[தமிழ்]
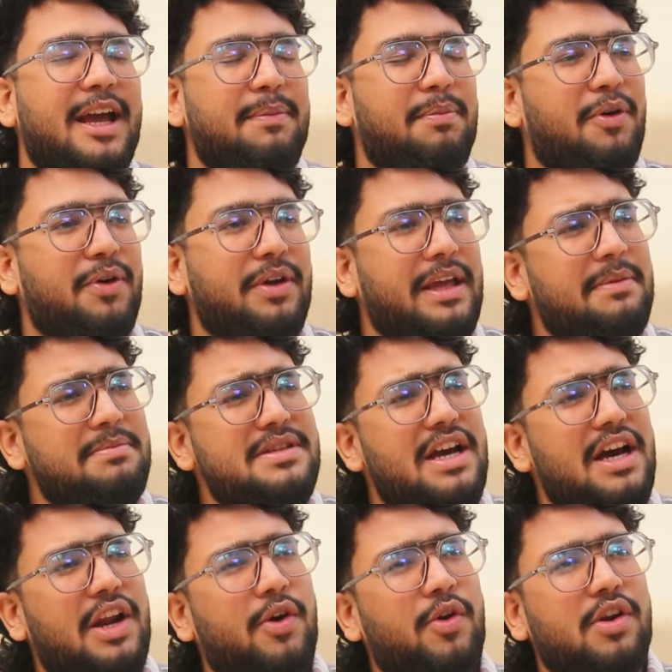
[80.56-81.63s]
இப்போ
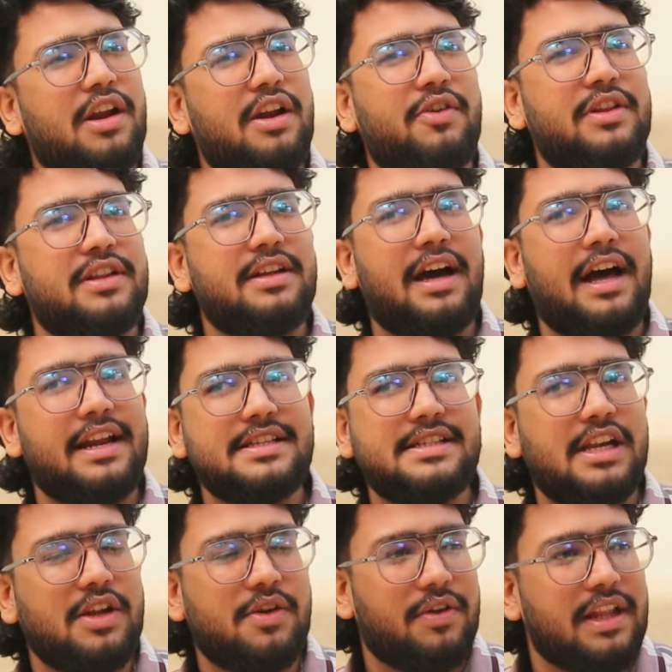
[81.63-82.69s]
எம்ஜிஆர் அவர்கள் வந்து
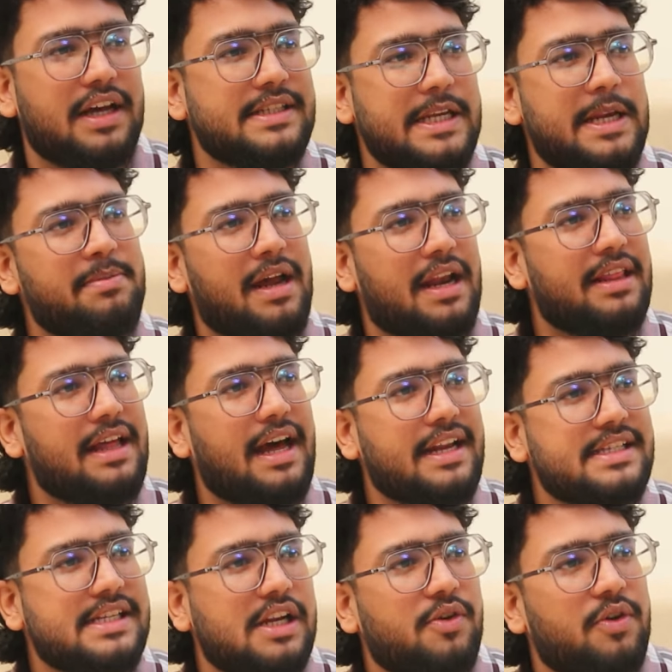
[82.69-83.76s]
அரசியலுக்கு வந்தாங்க சினிமால இருந்து
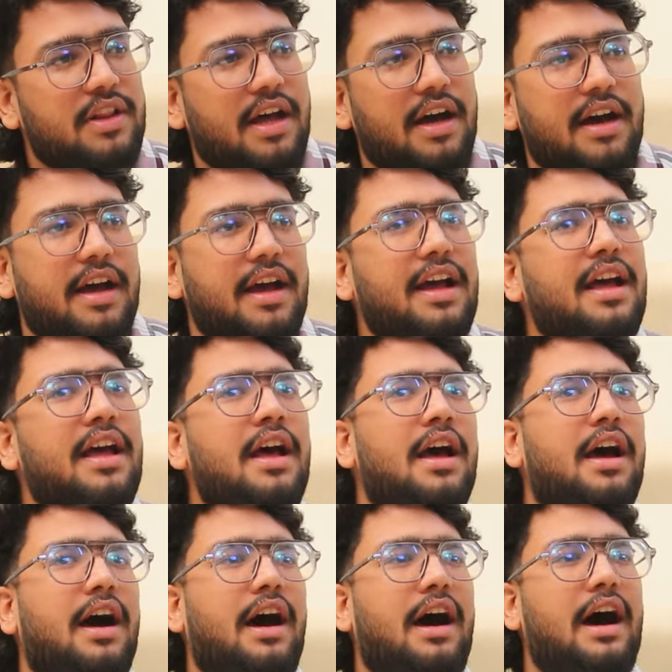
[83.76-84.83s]
அரசியலுக்கு வந்தாங்க
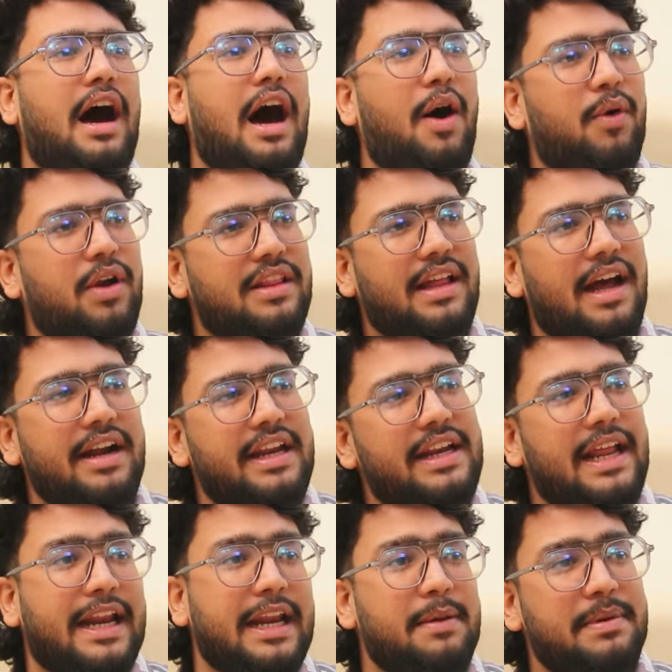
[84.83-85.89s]
அவரை தாண்டி
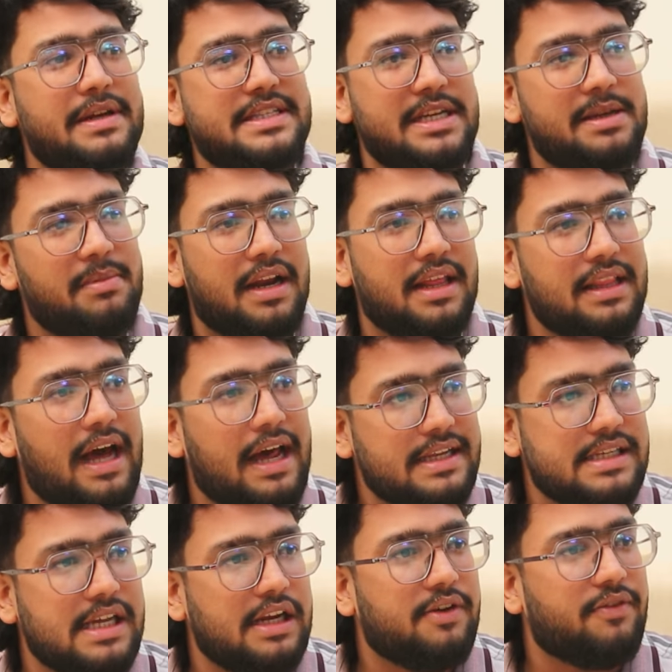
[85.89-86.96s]
நிறைய பேர் சினிமால இருந்து
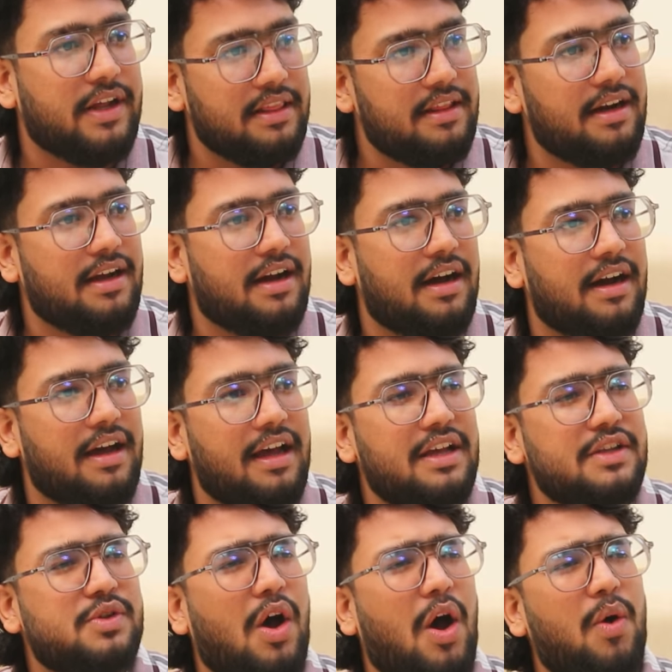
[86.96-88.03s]
அரசியலுக்கு வந்திருக்காங்க
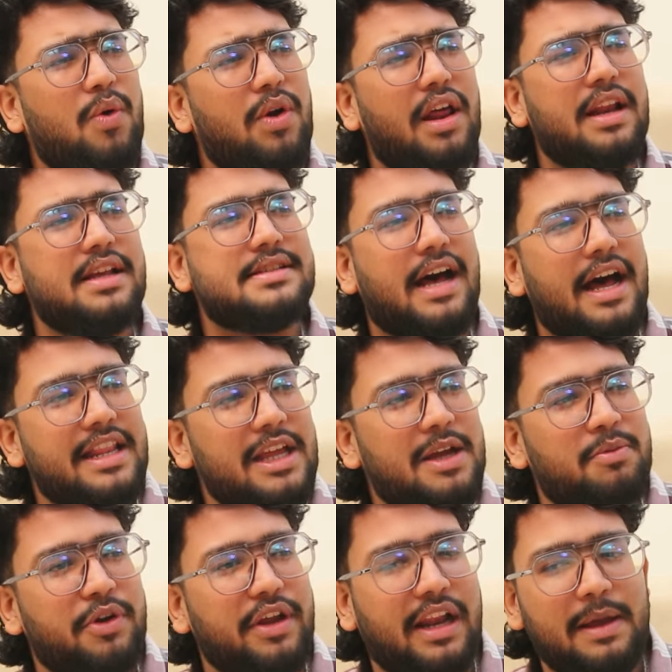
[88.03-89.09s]
ஸோ அவங்களால
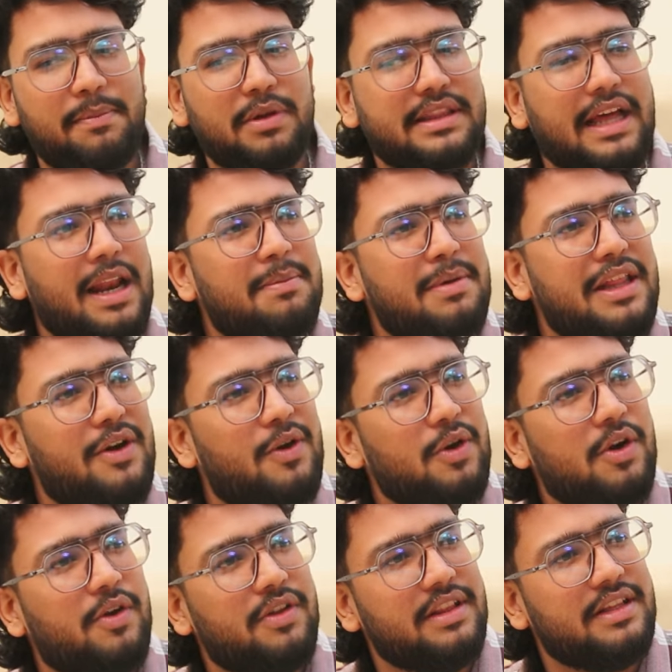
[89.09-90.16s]
சாதிக்க முடியல இப்போ தளபதி
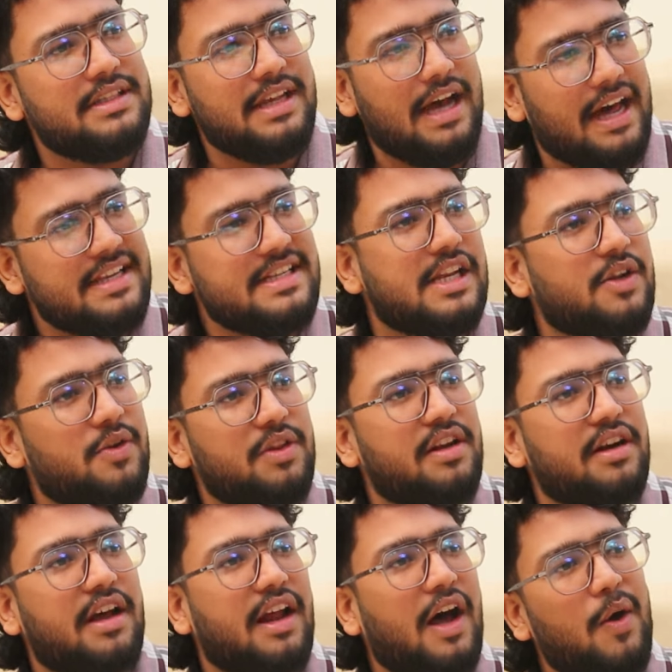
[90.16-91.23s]
அவர்கள் வந்து அரசியலுக்கு
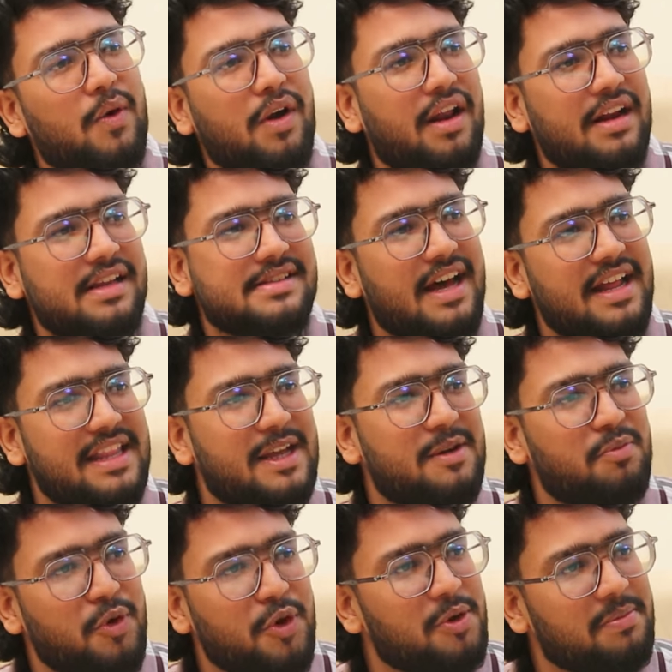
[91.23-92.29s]
வந்திருக்காரு அவர்னால
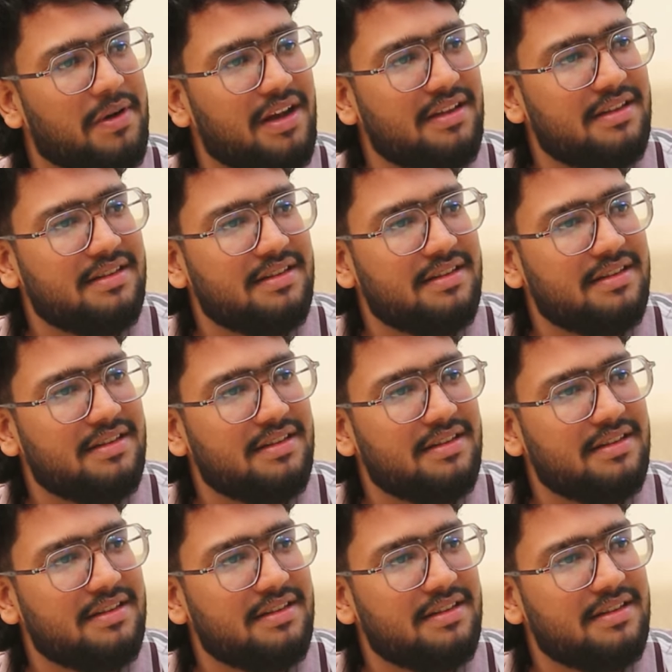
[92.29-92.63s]
சாதிக்க முடியுமா